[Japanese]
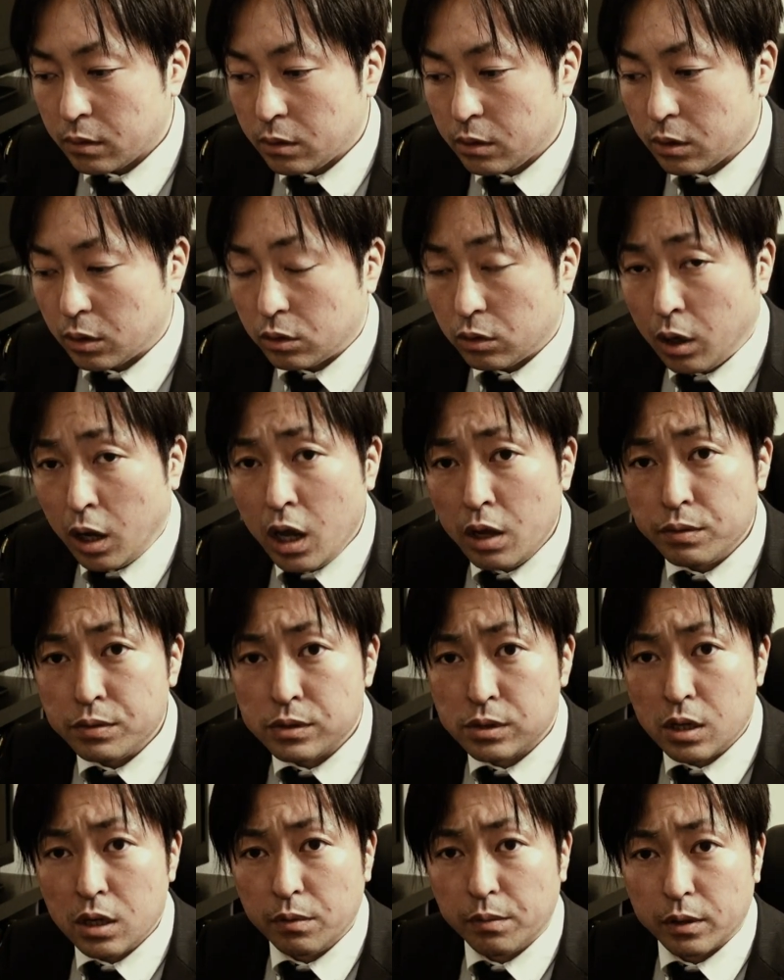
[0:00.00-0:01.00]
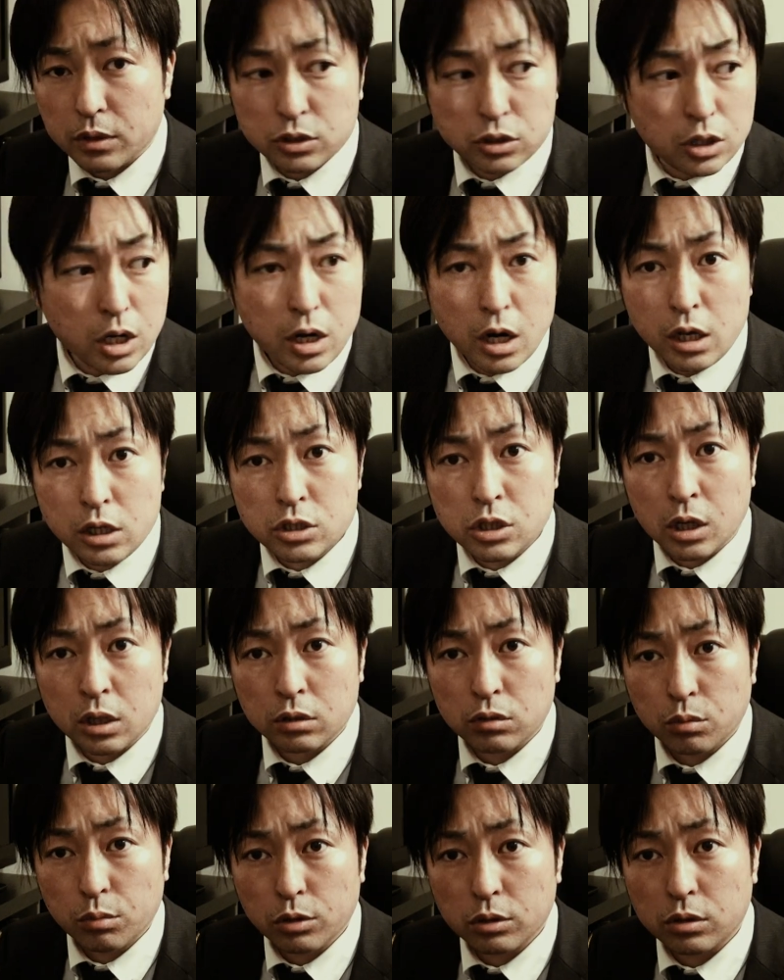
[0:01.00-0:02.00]
いやライフセーバーしてないじゃ
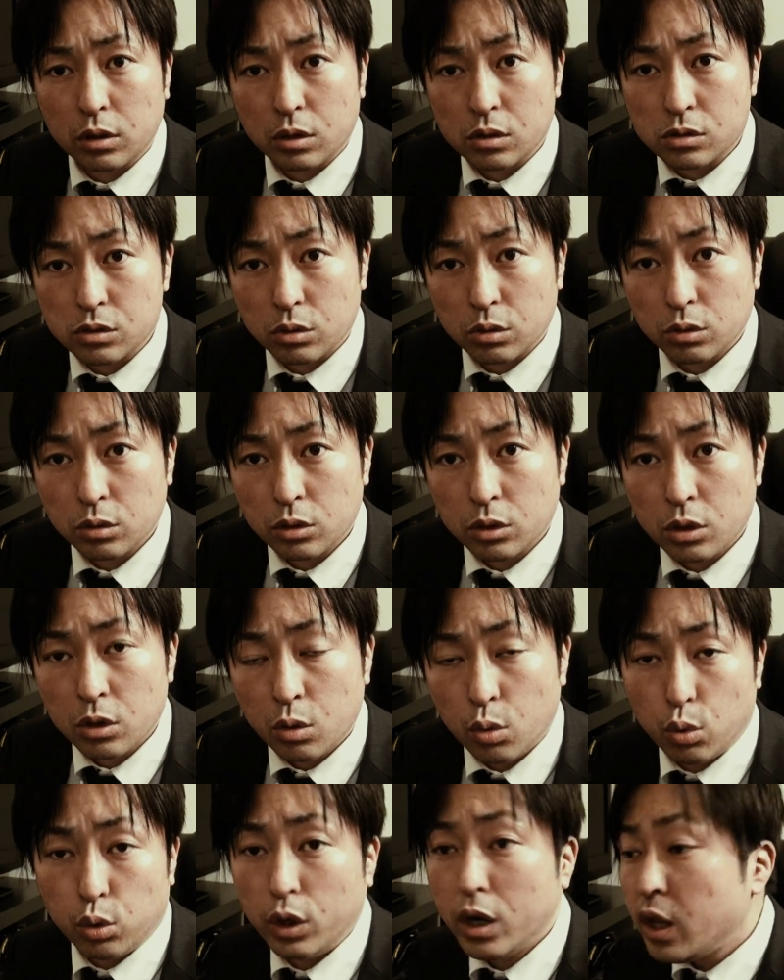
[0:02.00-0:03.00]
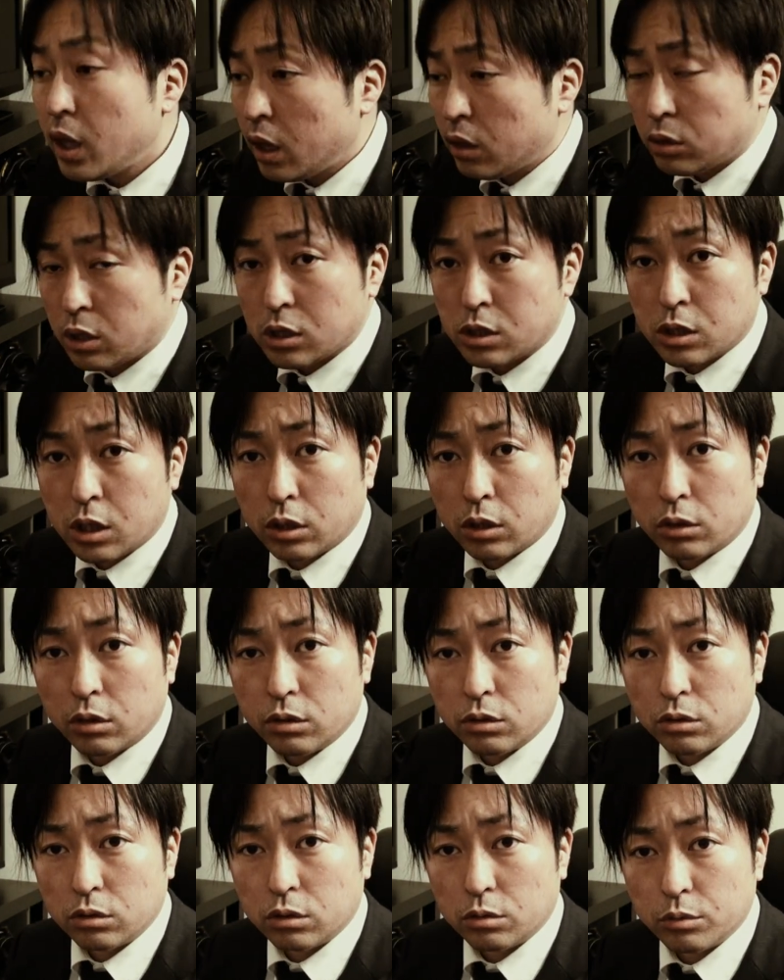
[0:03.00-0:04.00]
んと思ったんですよ俺だよ助けた
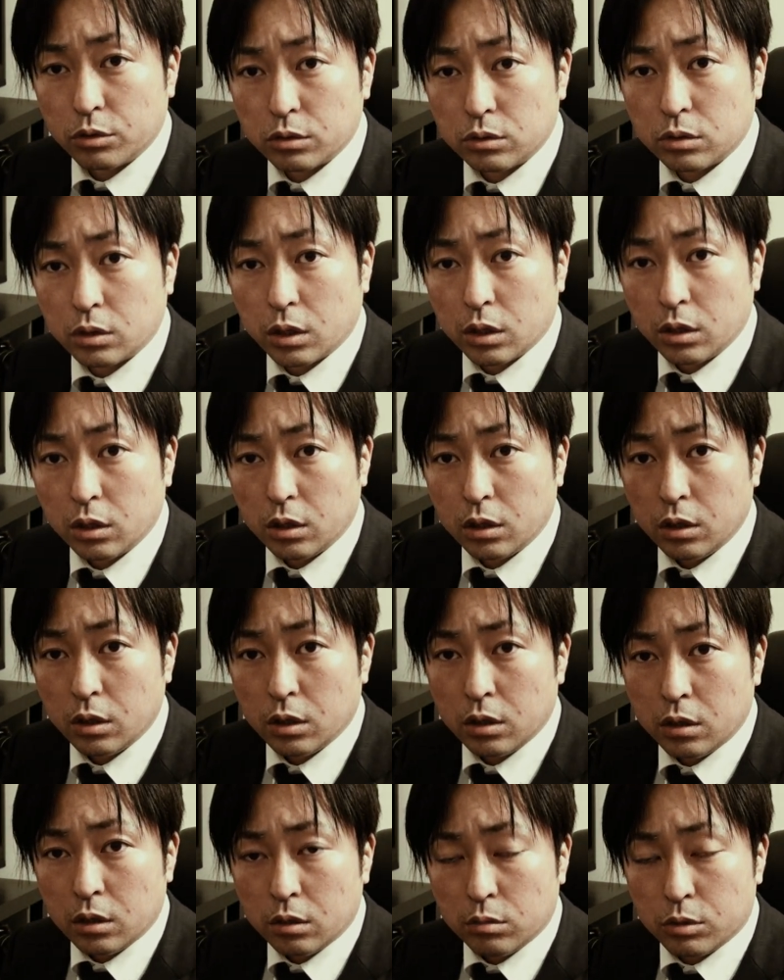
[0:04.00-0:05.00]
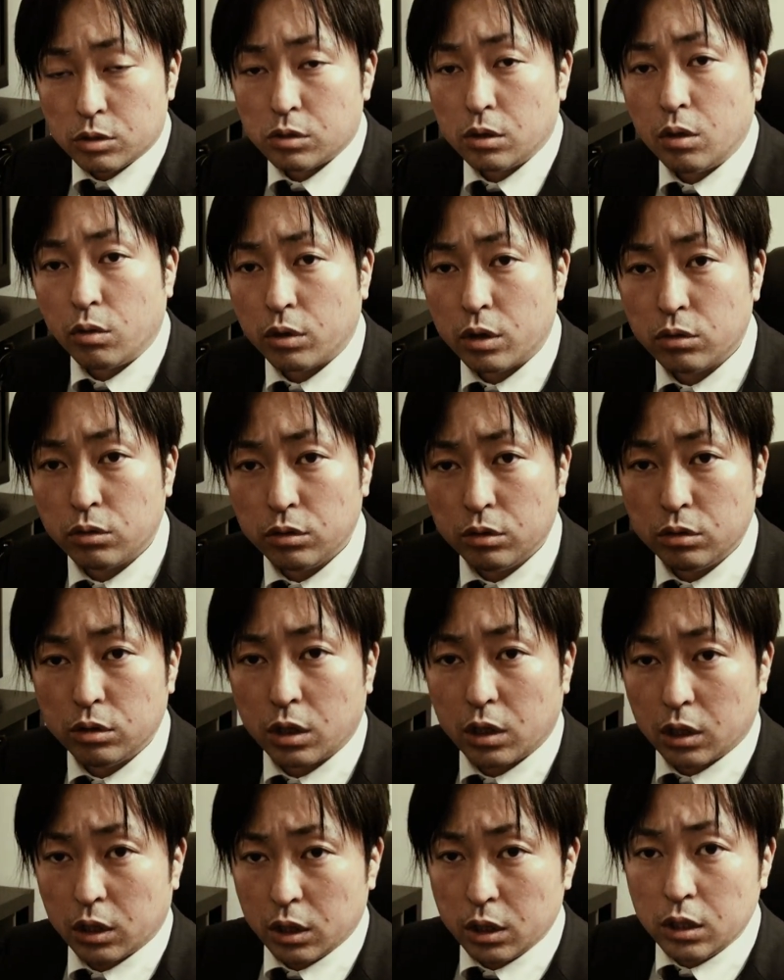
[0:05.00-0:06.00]
の犬と思ってまあそれは俺の犬
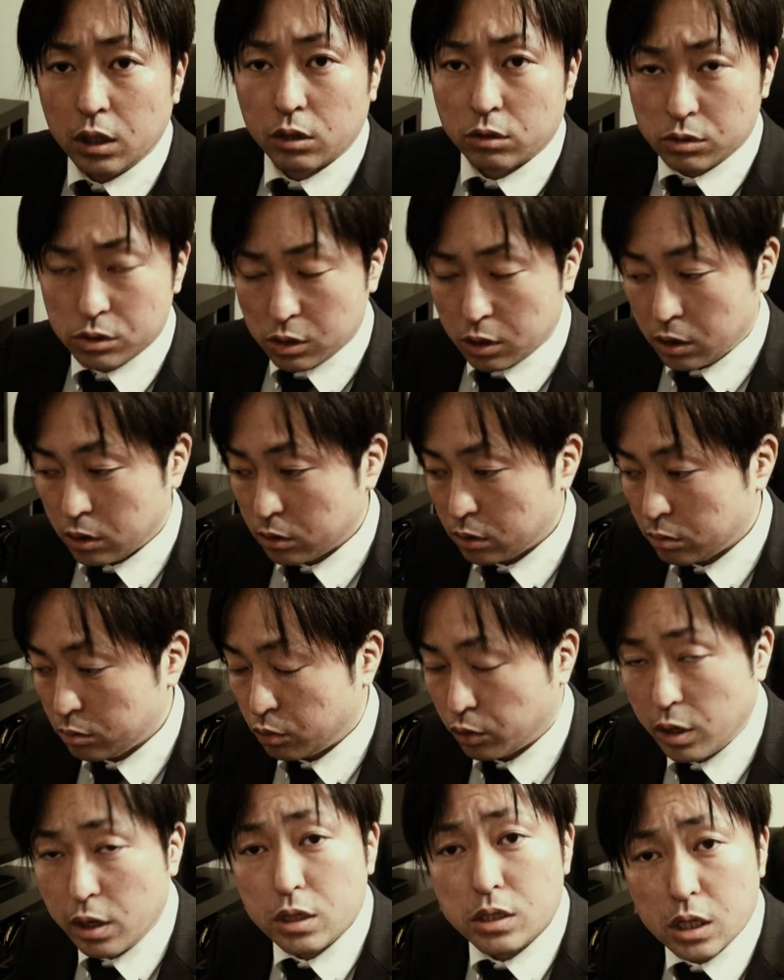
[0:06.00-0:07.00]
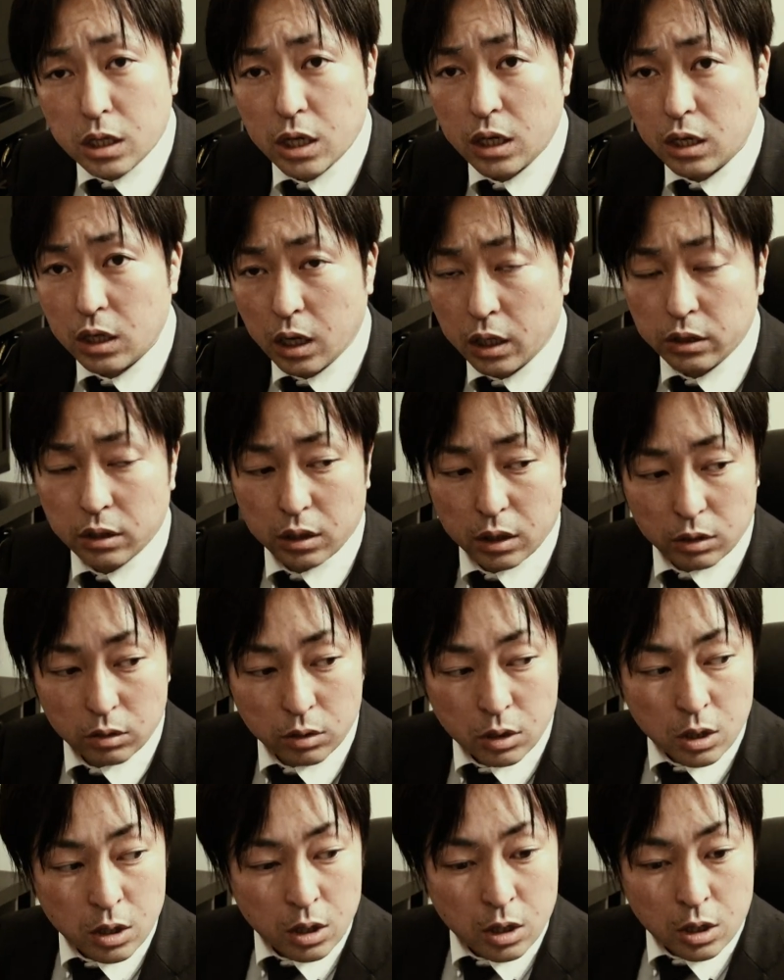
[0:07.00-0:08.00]
だからいいけどさ俺に責任があるんだけど
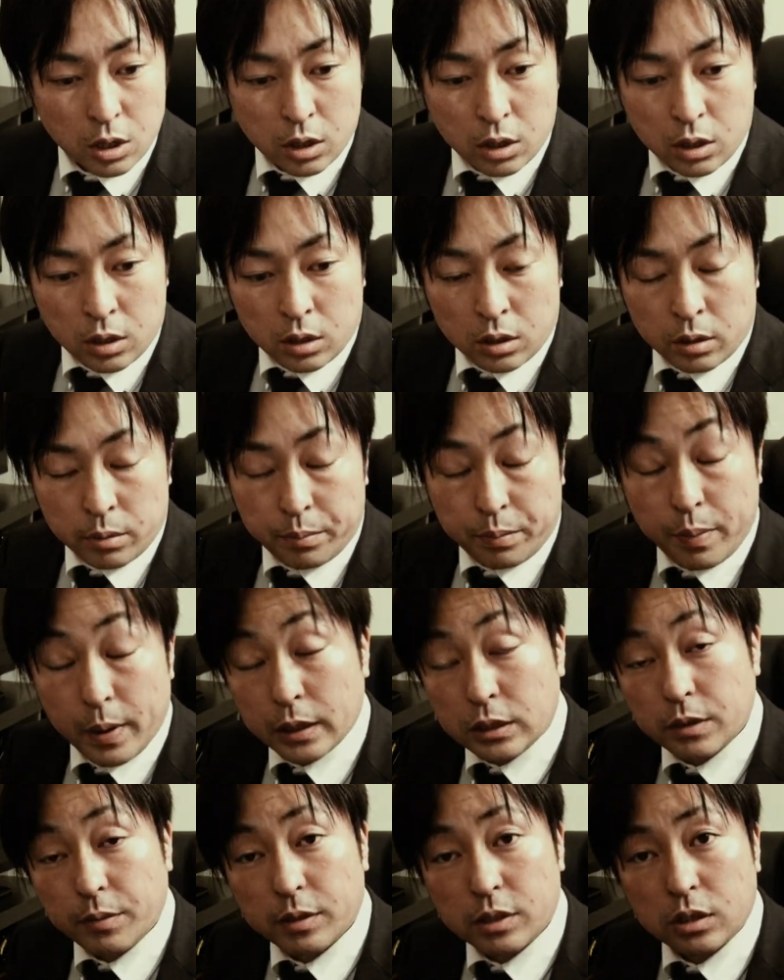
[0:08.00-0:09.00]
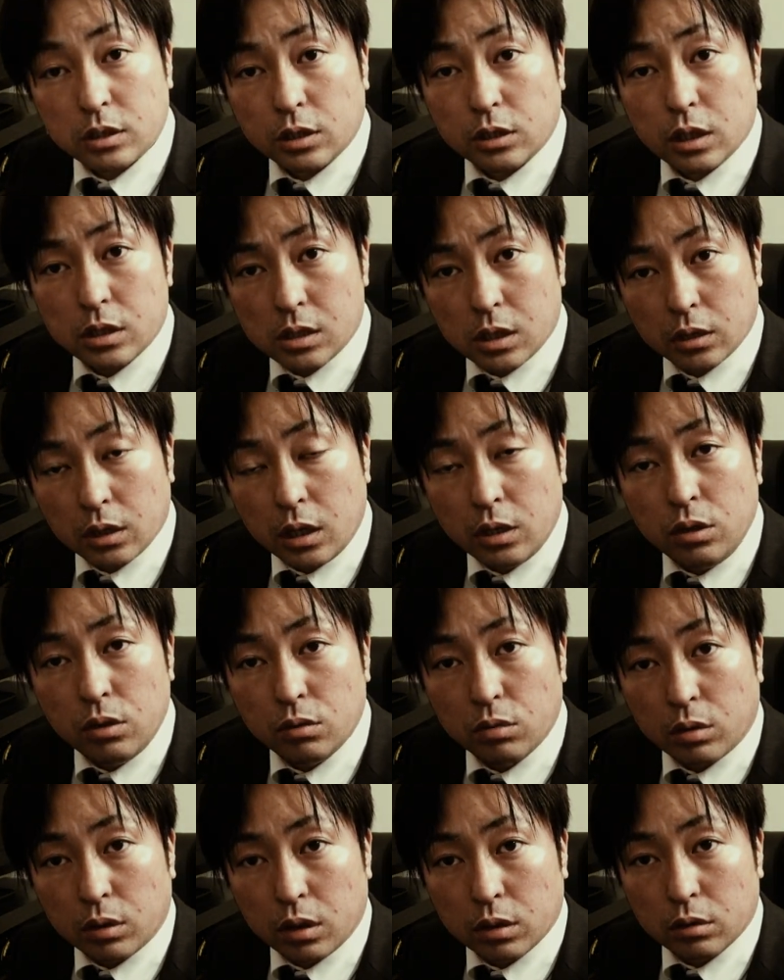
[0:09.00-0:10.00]
バチャバチャと来てさ何
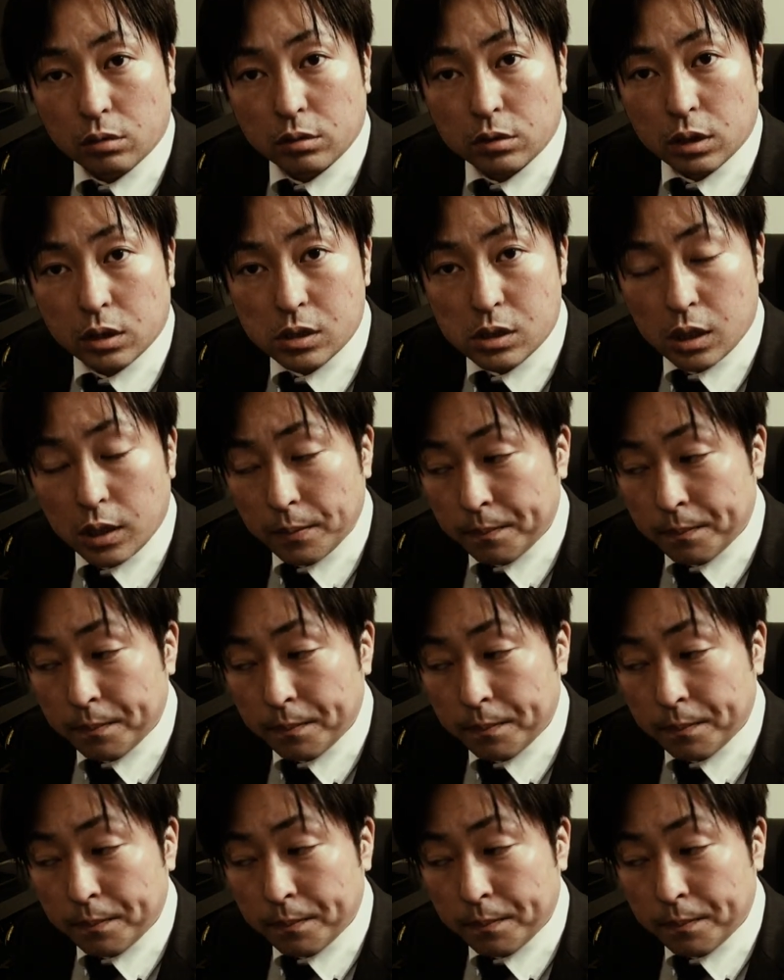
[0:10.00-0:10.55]
言うのかなと思ったらさ